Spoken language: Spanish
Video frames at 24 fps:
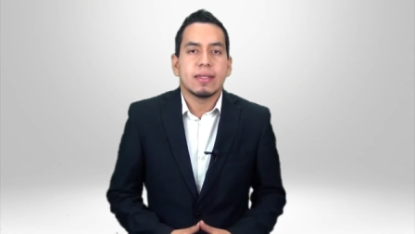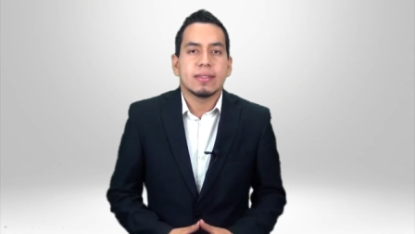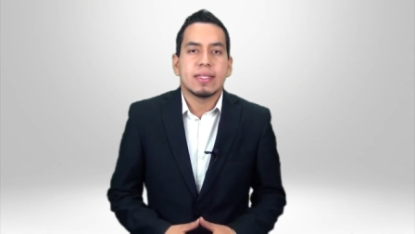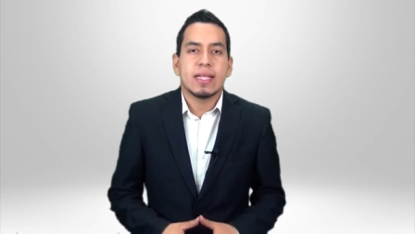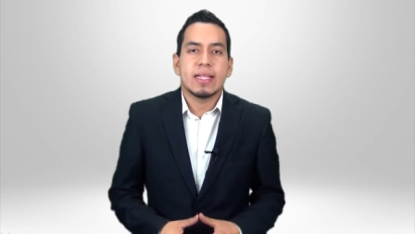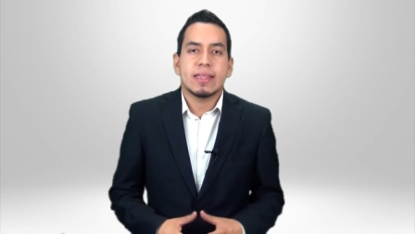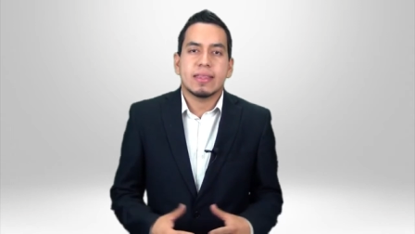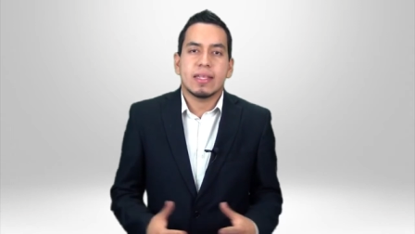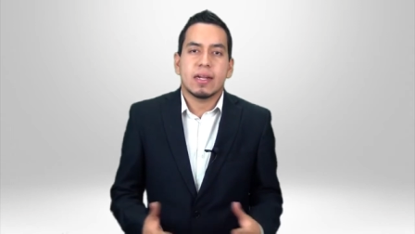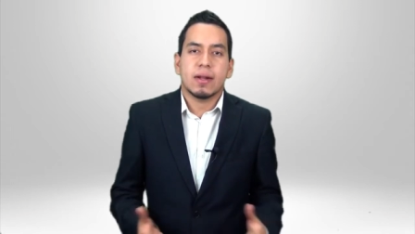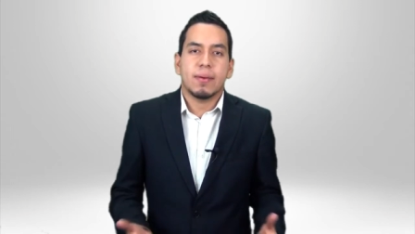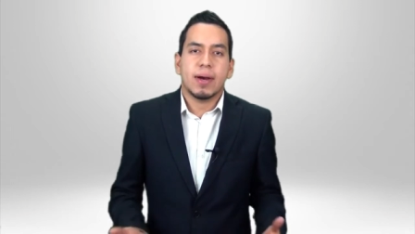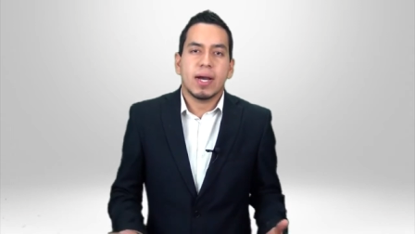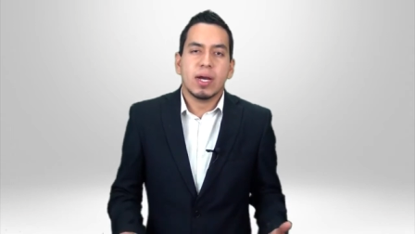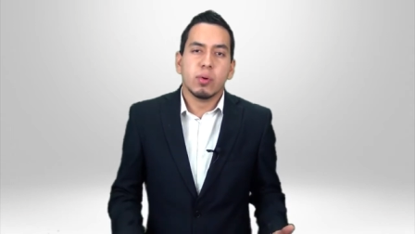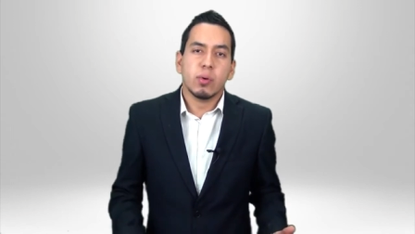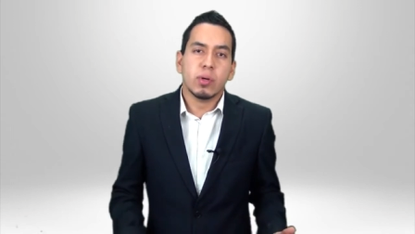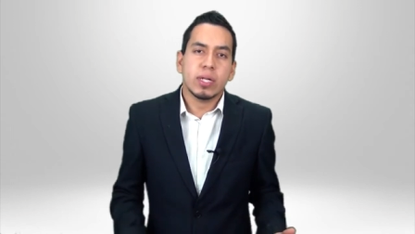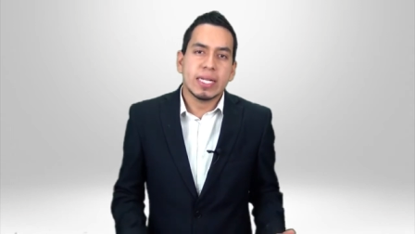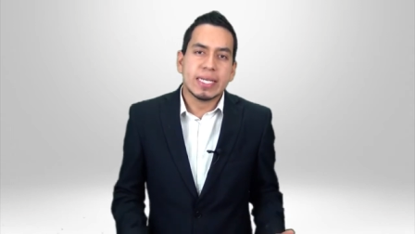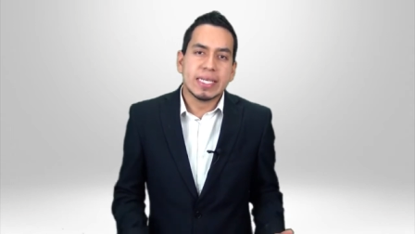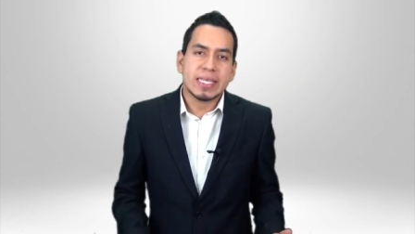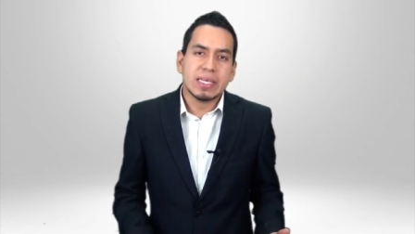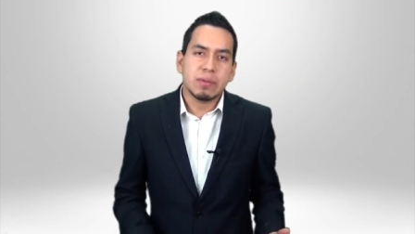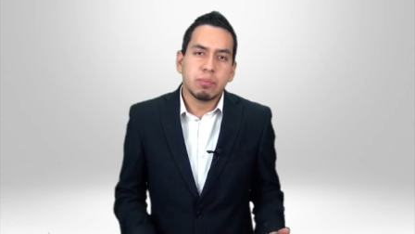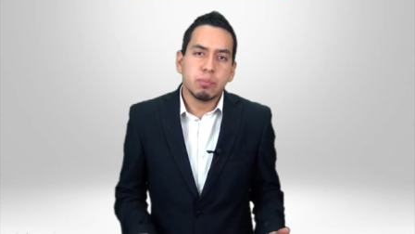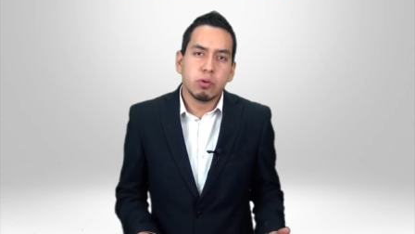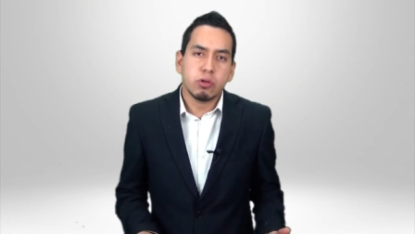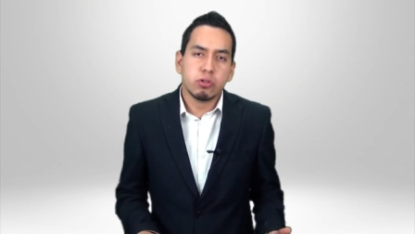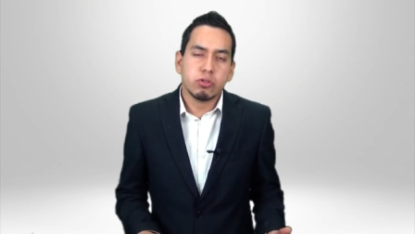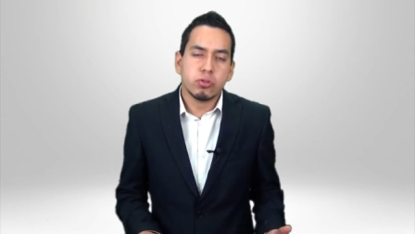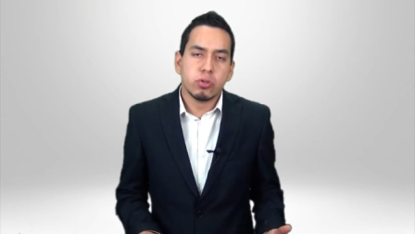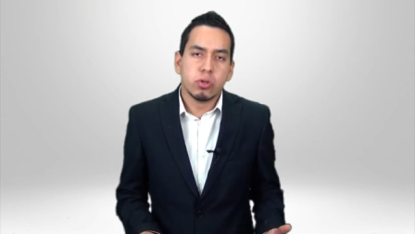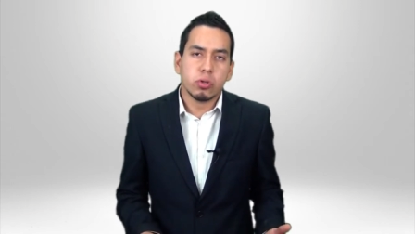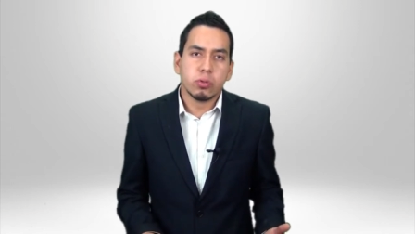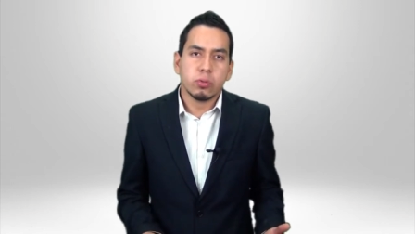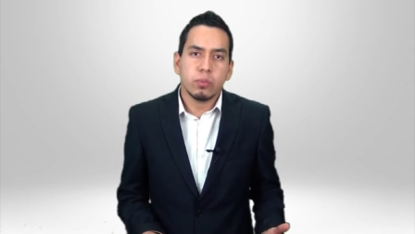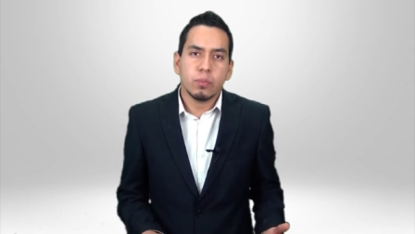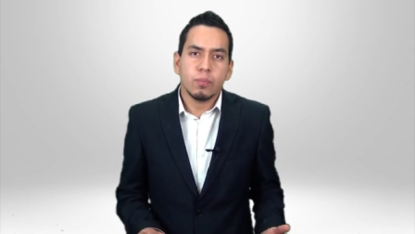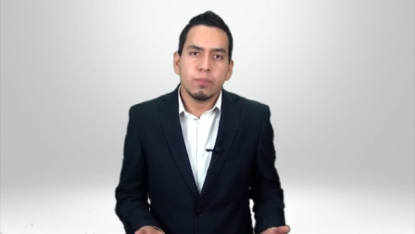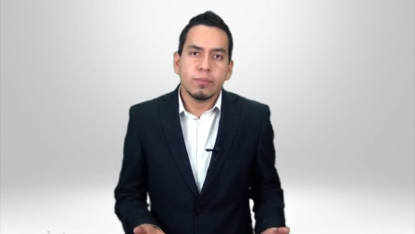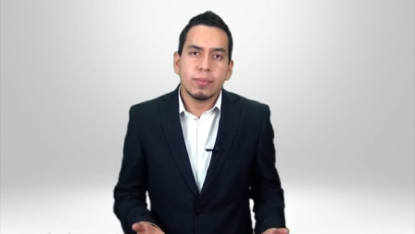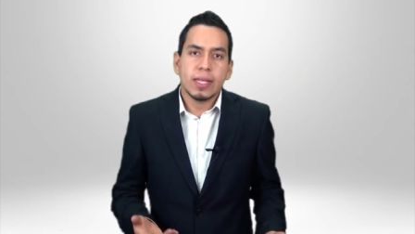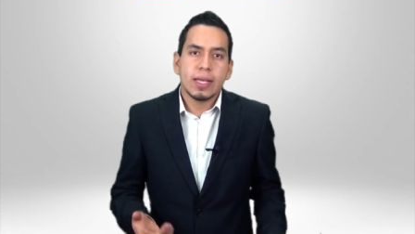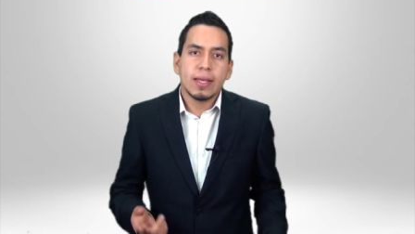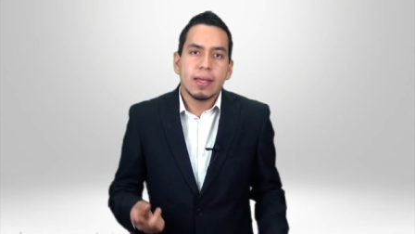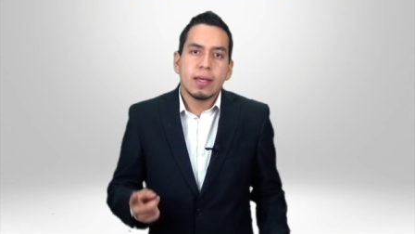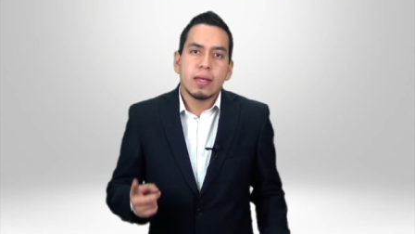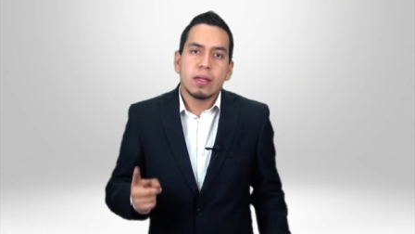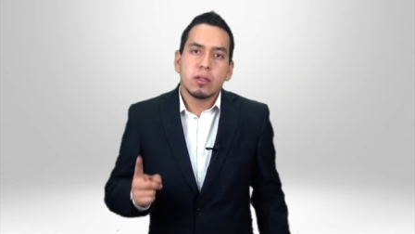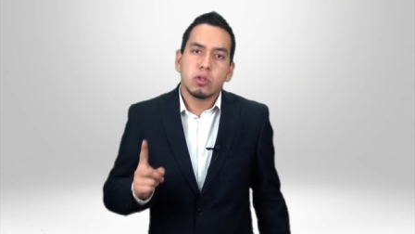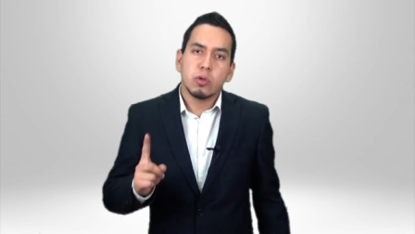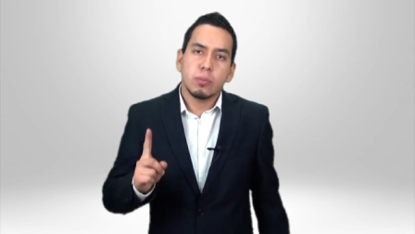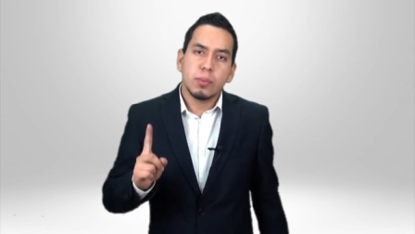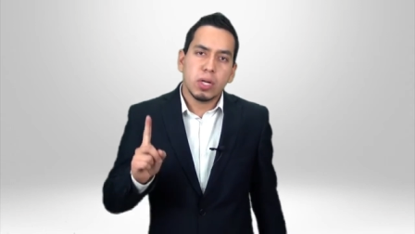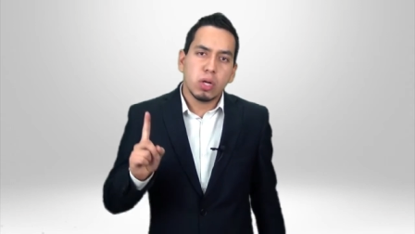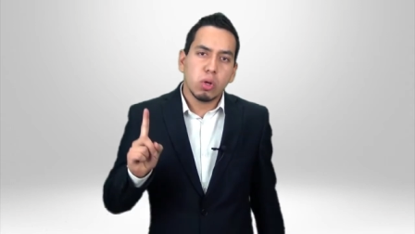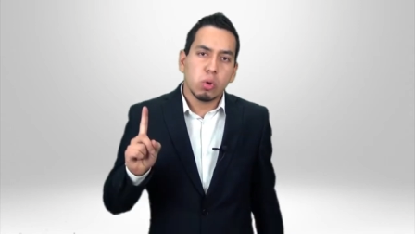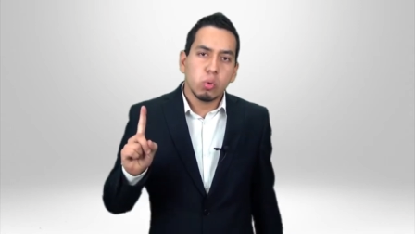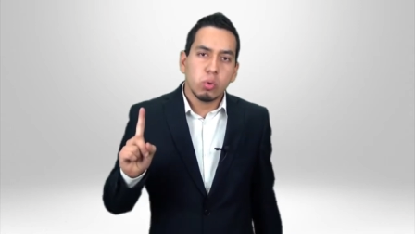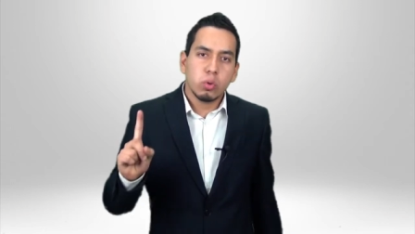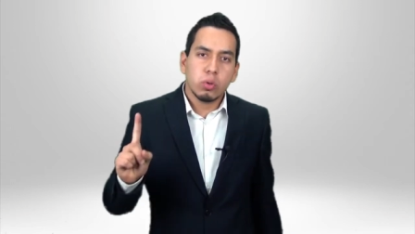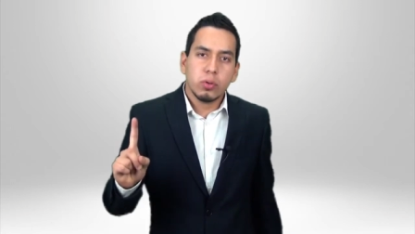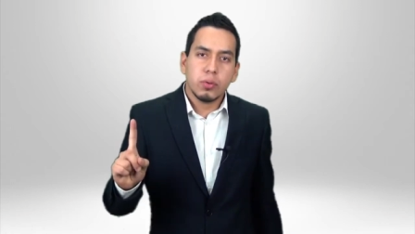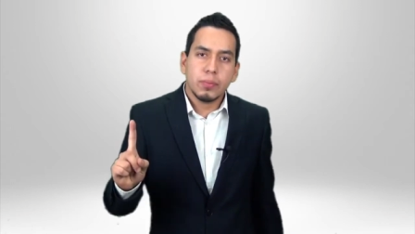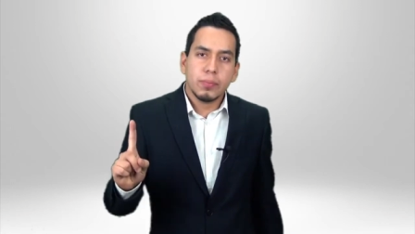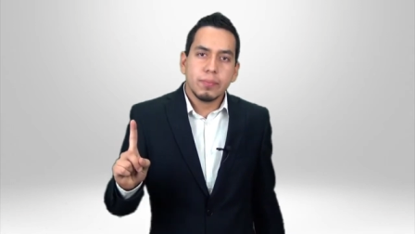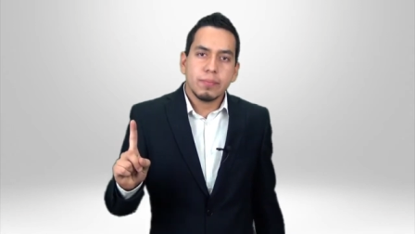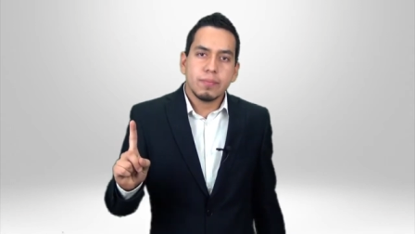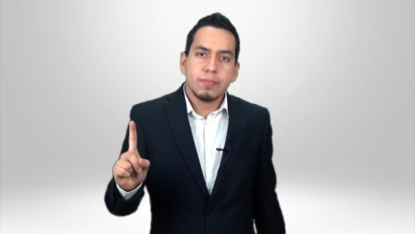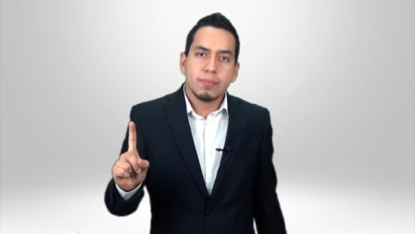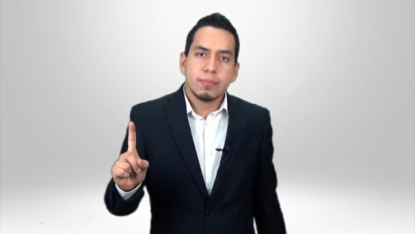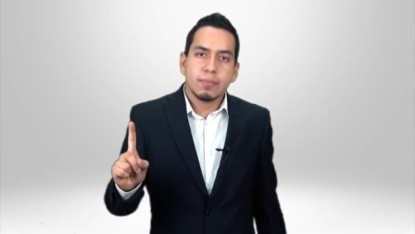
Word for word: del trabajo en equipo son, número uno,